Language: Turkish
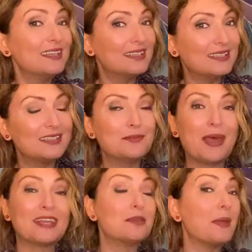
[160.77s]
e,
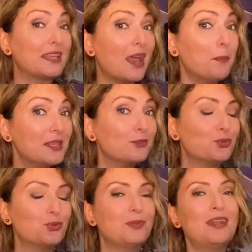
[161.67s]
belki beklenmedik
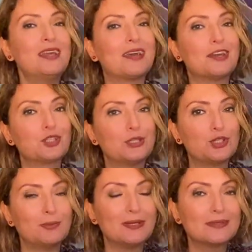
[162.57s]
durumlarla
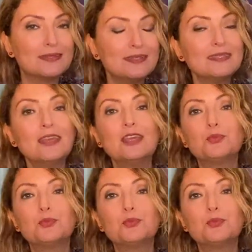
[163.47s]
karşılaşabilirsiniz.